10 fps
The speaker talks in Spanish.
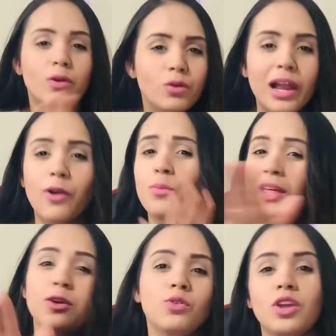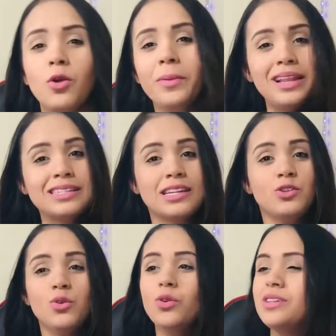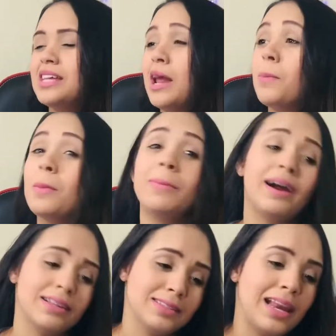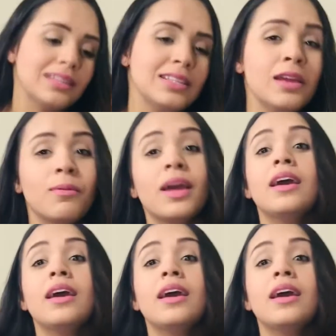la comida que usted come el desayuno y se la prepara, se la sirve,